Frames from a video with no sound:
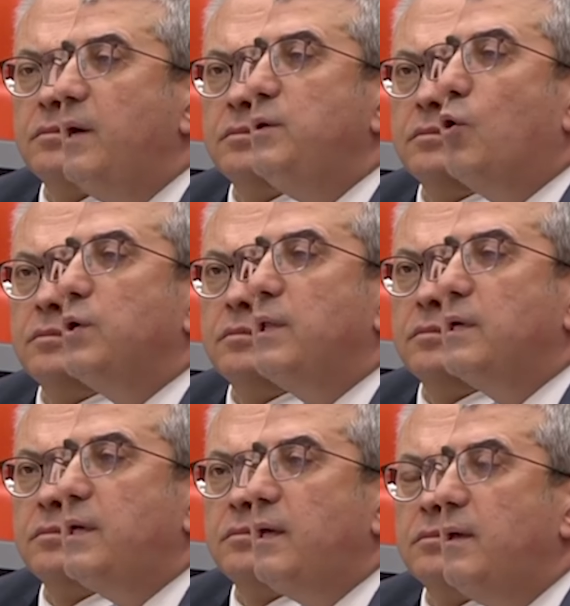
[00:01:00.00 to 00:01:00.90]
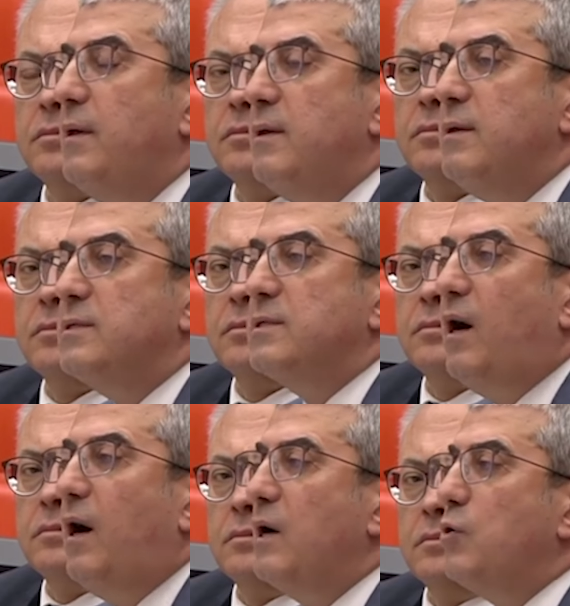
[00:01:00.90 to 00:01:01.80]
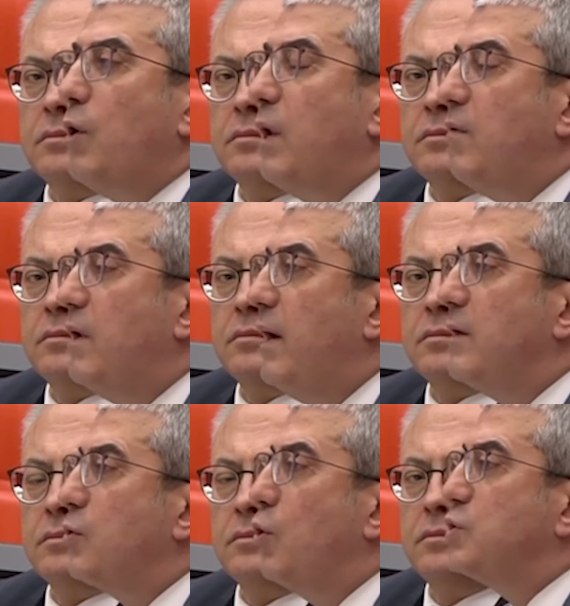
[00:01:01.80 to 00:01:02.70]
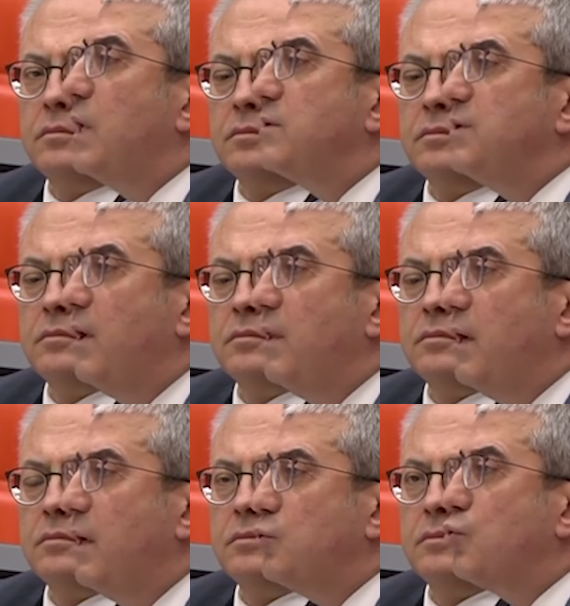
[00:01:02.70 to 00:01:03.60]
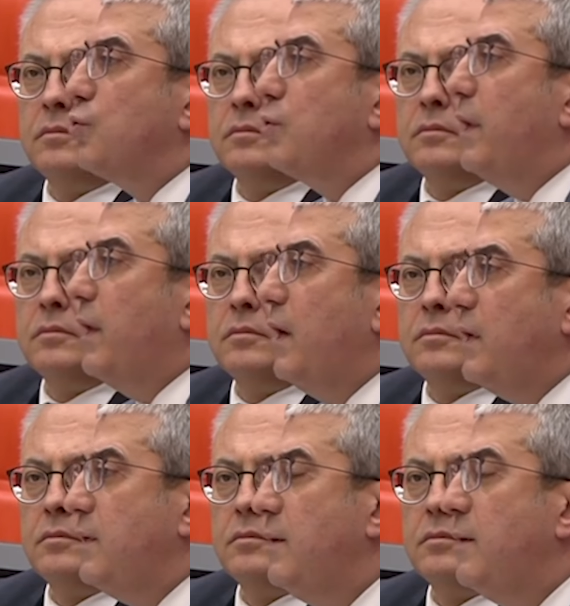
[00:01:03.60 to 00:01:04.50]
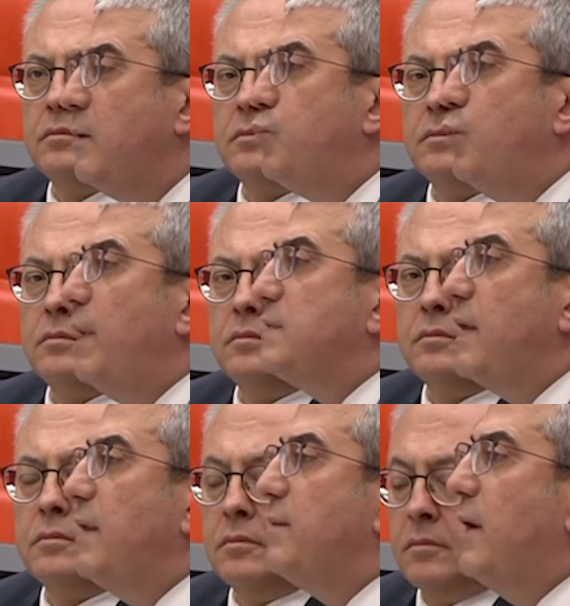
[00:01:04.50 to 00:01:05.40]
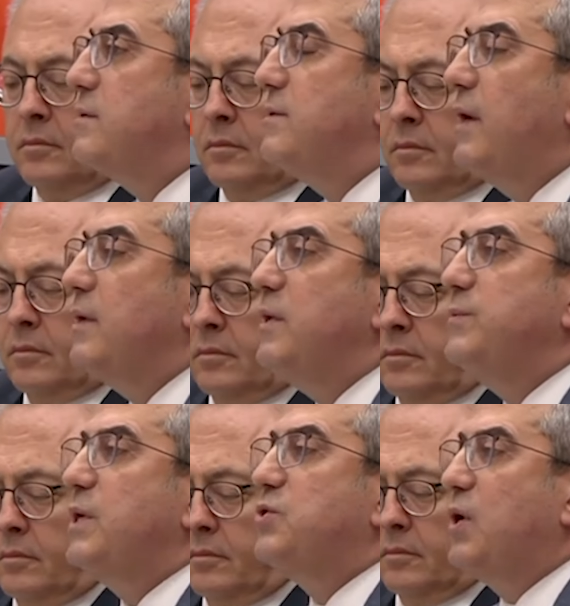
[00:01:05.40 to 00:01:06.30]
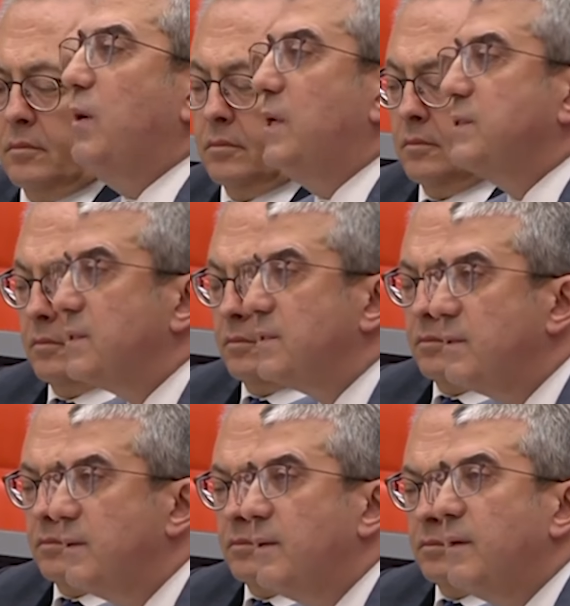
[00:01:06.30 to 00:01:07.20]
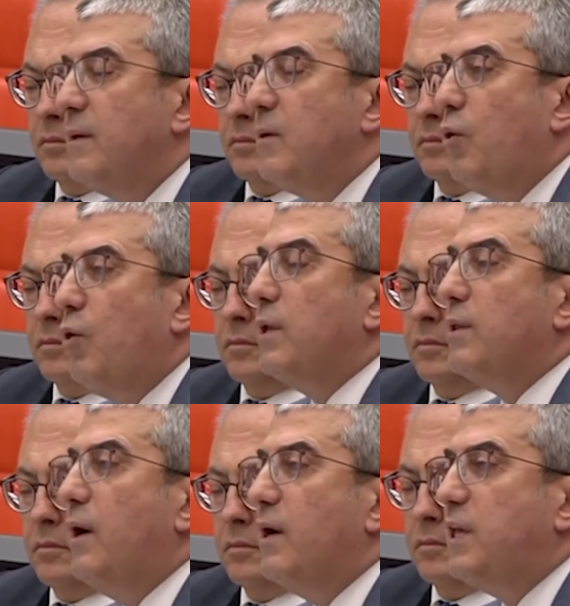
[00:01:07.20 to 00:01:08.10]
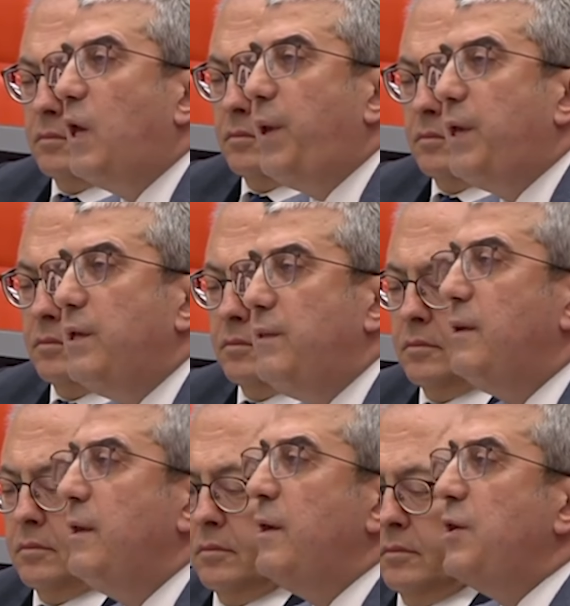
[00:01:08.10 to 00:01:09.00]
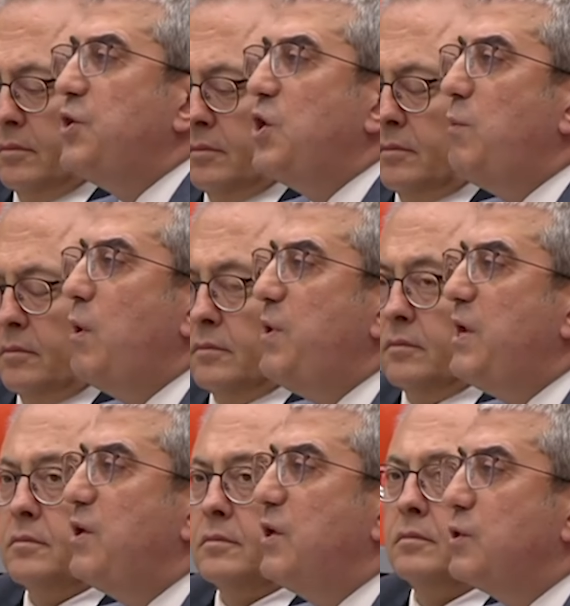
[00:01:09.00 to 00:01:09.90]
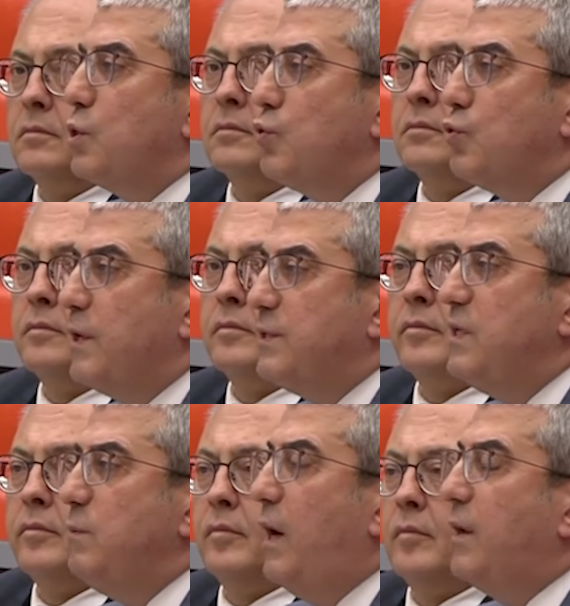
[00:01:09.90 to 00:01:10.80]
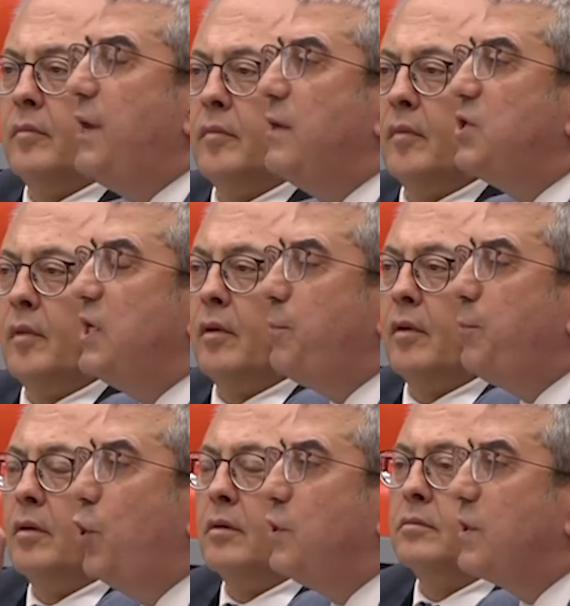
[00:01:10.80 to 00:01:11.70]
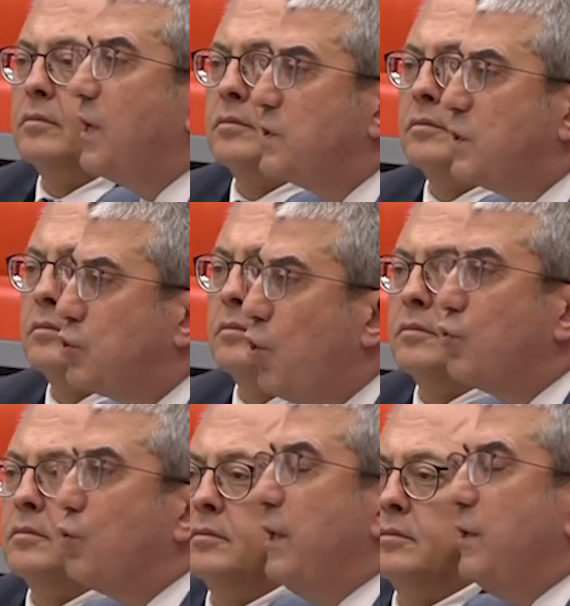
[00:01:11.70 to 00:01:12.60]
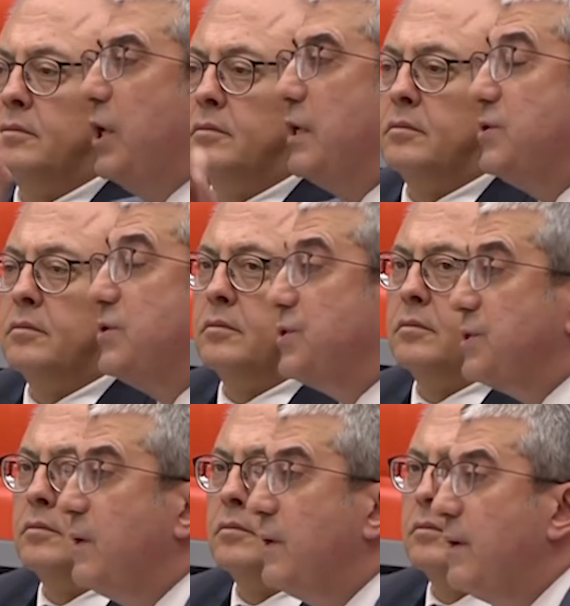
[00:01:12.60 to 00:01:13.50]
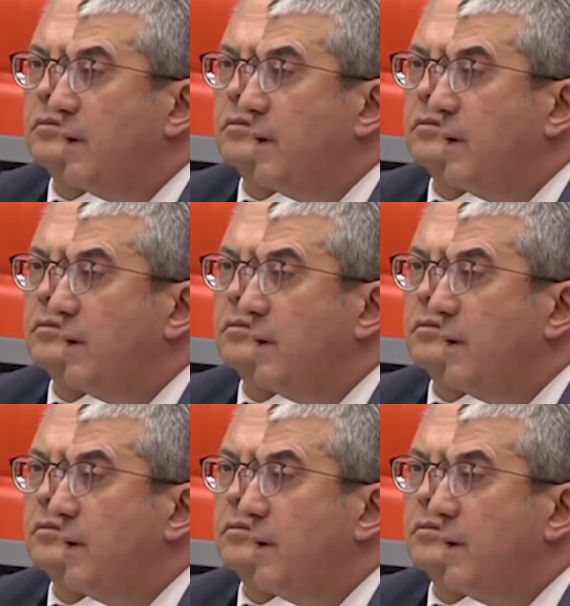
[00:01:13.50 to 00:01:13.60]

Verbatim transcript: Yani oradaki saha görevlilerini gözaltına alarak tutuklayarak bu meselenin altından kimse çıkamaz. Orada AKP'nin 21 yıldır uyguladığı madencilik politikası sorgulanacaktır.